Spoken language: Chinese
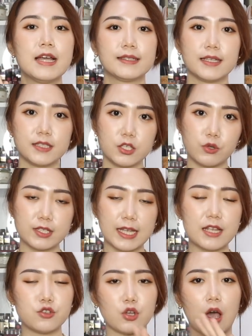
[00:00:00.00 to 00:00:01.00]
但这双
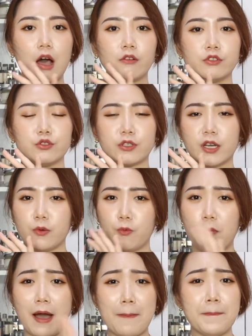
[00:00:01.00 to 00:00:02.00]
三十九号呢就可以
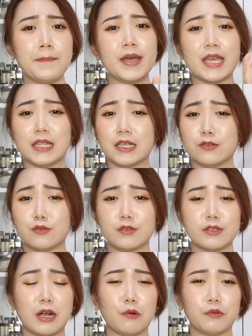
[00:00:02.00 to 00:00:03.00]
完美的就
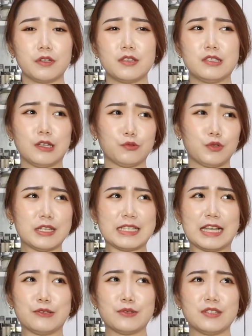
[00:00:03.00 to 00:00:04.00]
是让我的脚穿
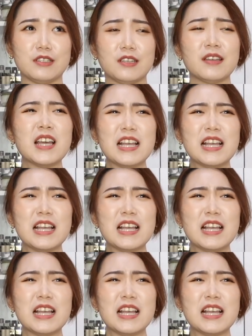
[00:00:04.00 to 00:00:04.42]
起来就是。